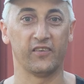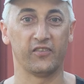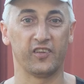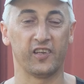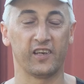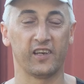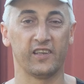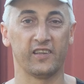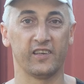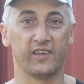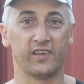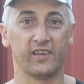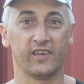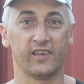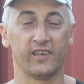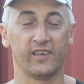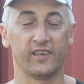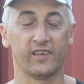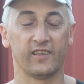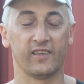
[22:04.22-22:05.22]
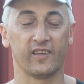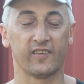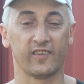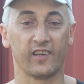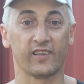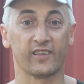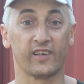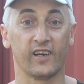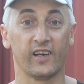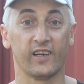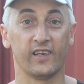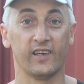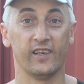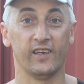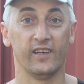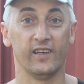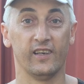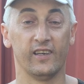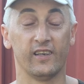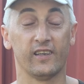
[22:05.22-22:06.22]
во всех этих насадках.
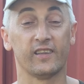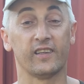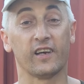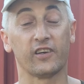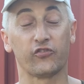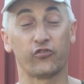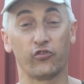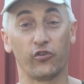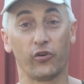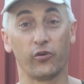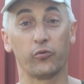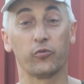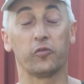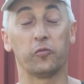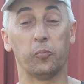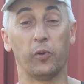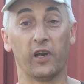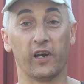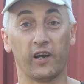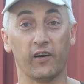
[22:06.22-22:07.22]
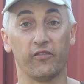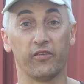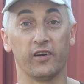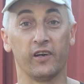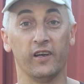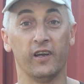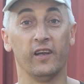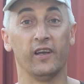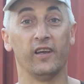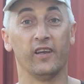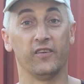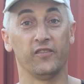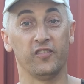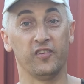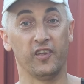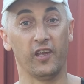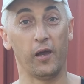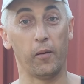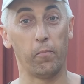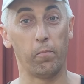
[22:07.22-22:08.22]
Так что успехов!
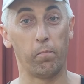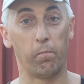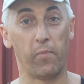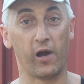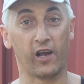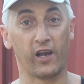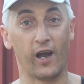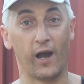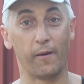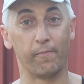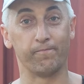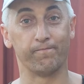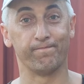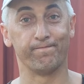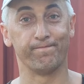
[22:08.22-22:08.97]
Всем пока!